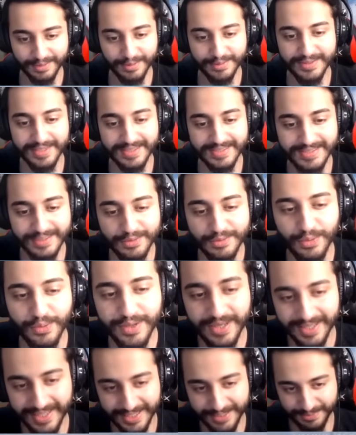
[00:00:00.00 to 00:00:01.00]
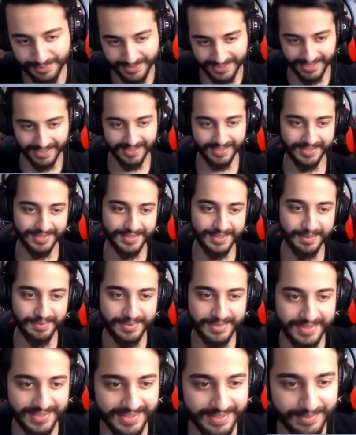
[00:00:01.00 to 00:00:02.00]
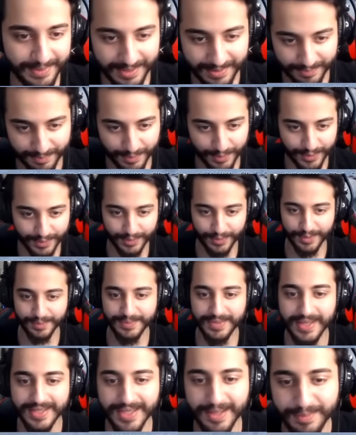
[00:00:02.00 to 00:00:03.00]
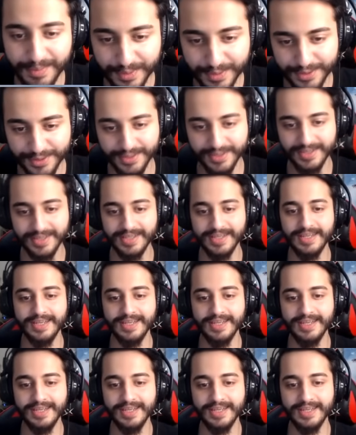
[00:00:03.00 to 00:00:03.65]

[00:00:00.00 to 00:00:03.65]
Dostlar size çok ilginç bir şey anlatacağım şimdi. Bakın orada önümde adam koşuyor.